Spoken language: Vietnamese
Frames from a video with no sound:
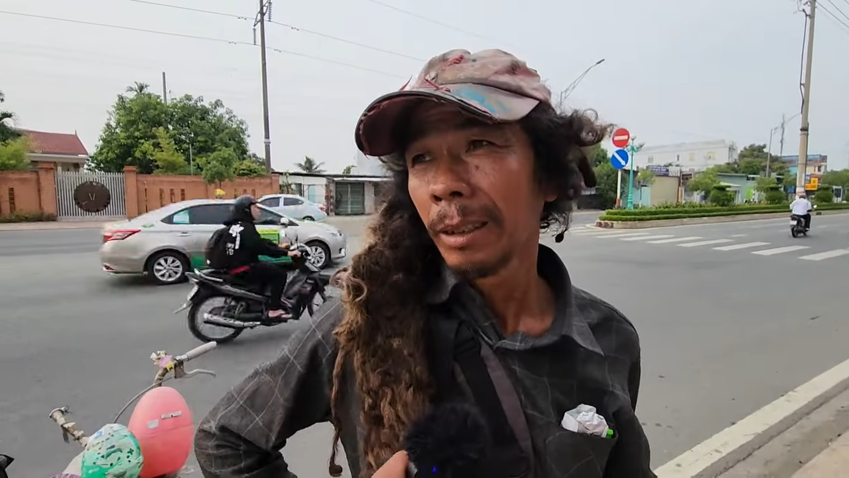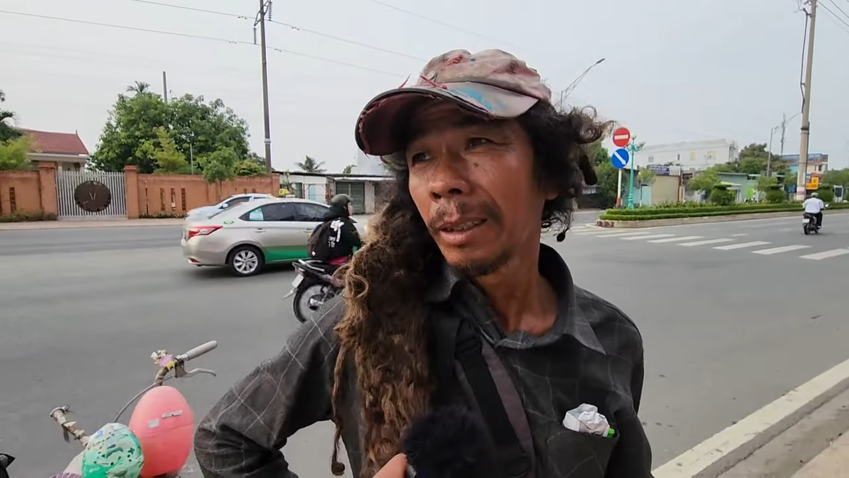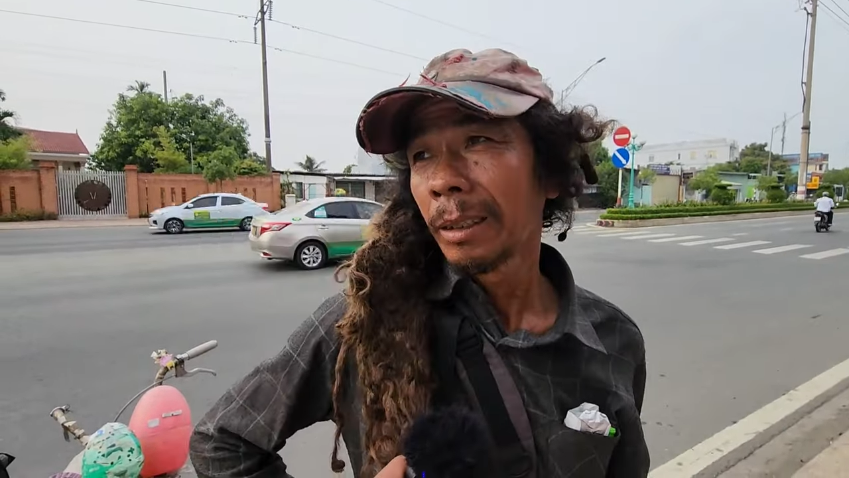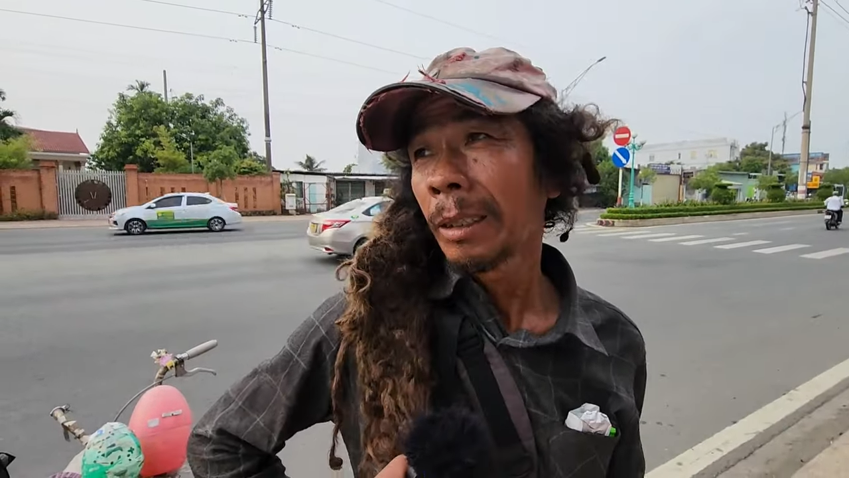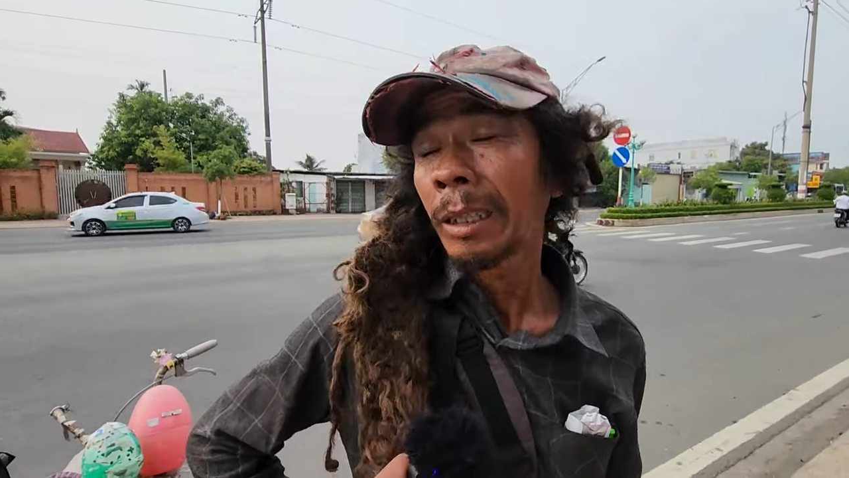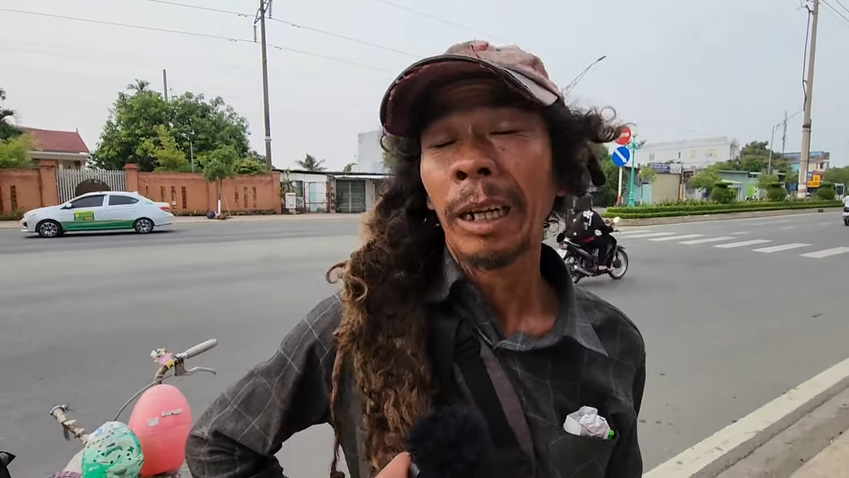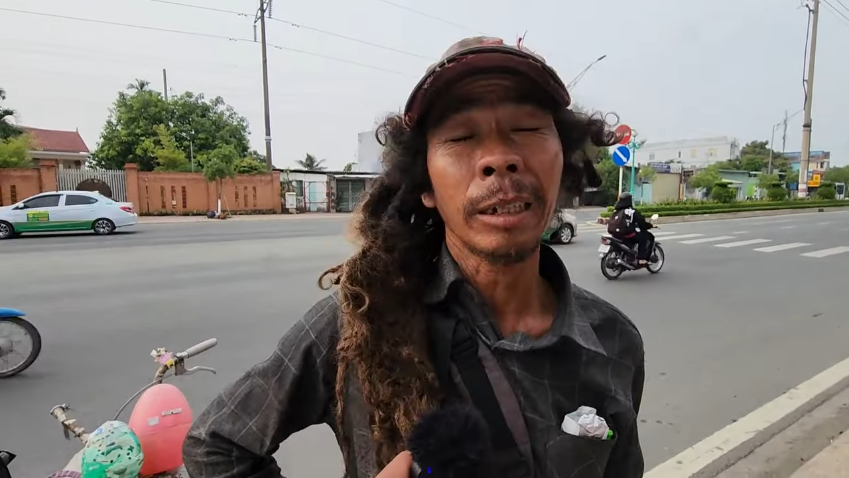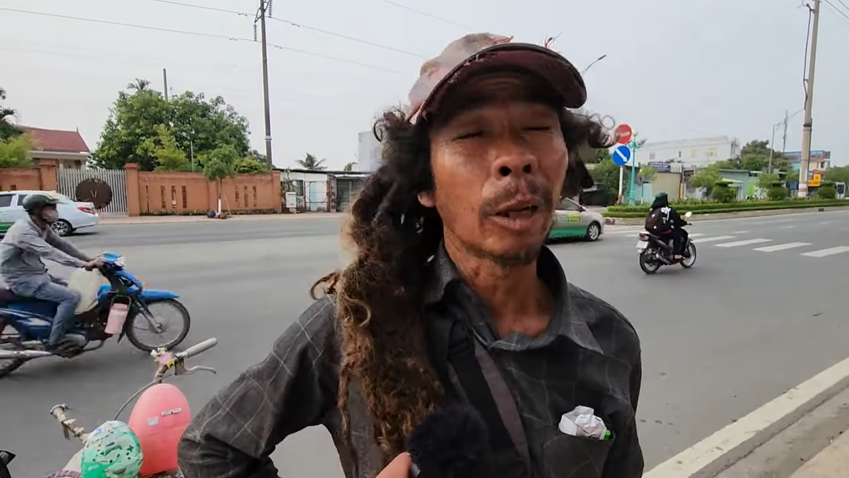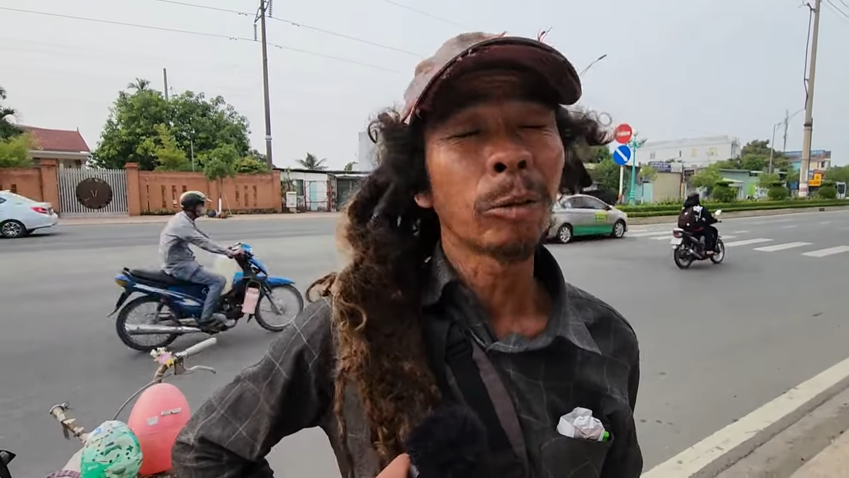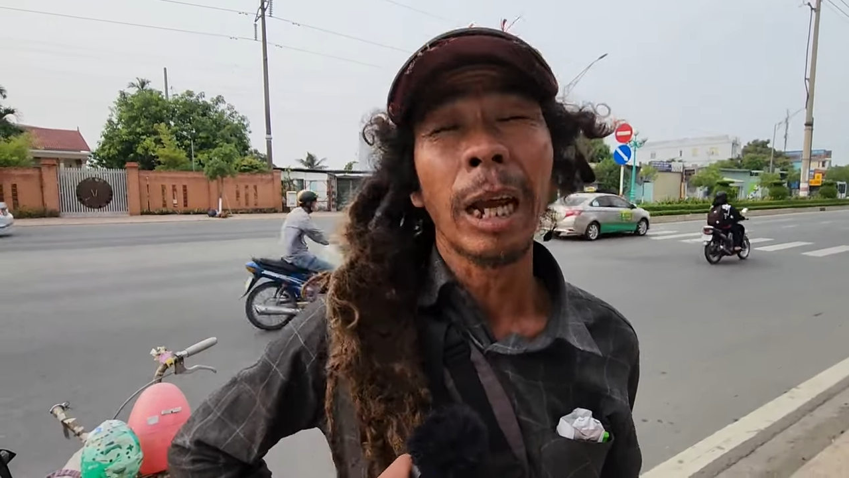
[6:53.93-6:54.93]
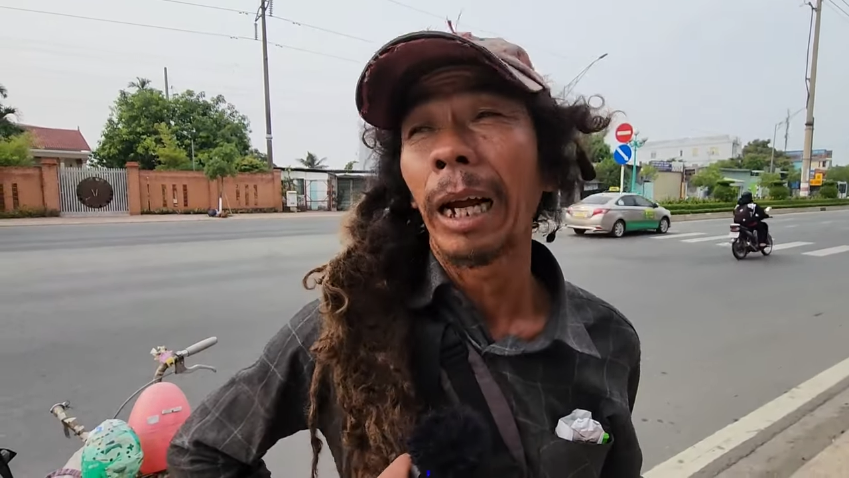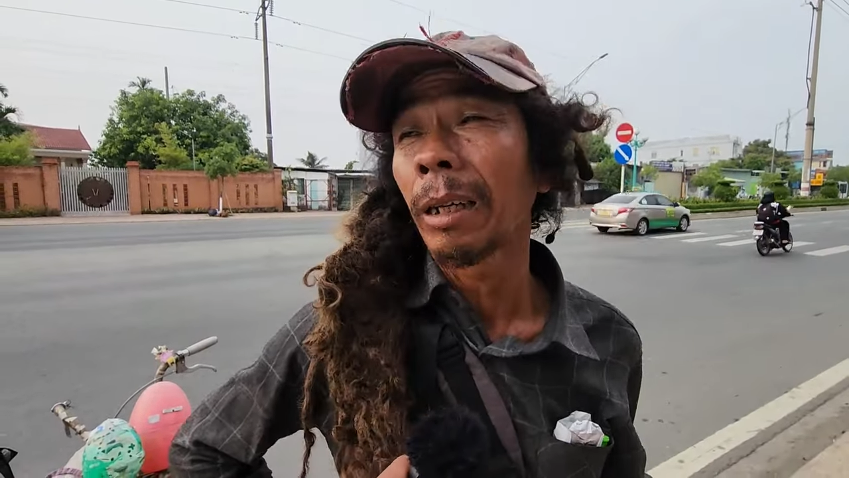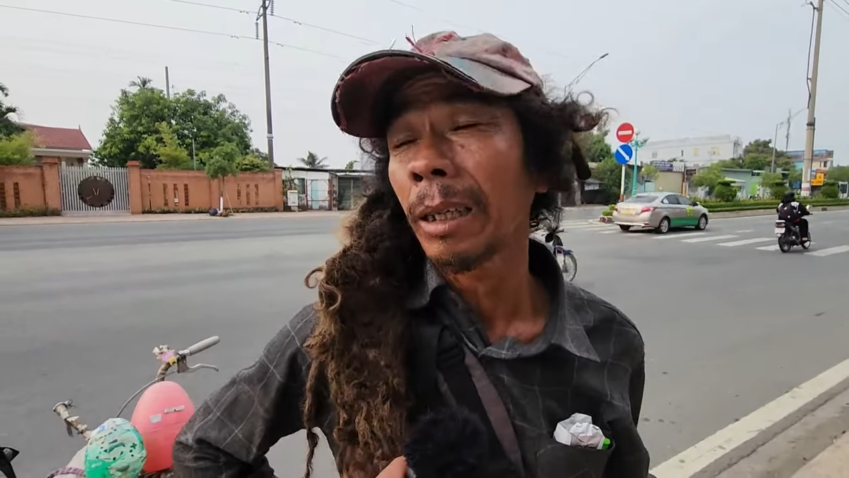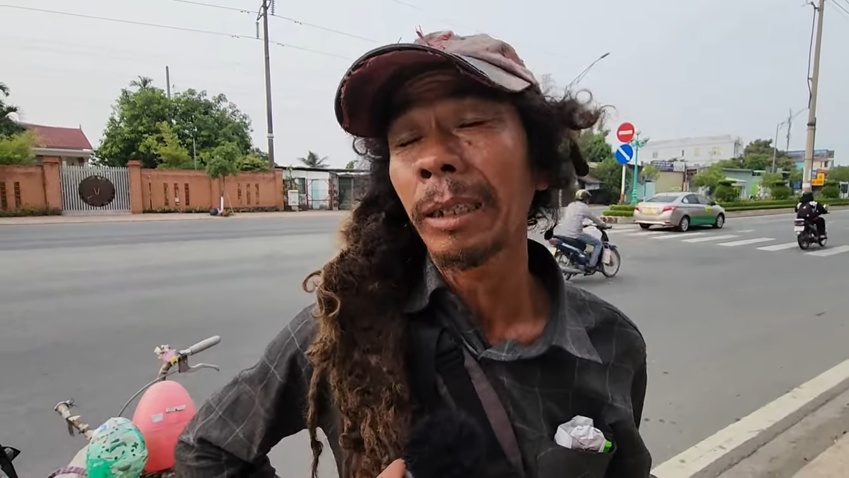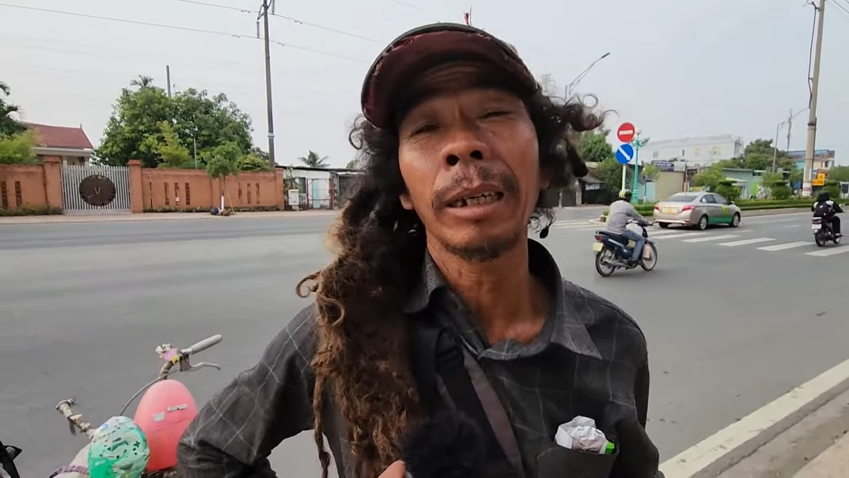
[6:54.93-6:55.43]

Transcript: dạ cái kiểu già thấy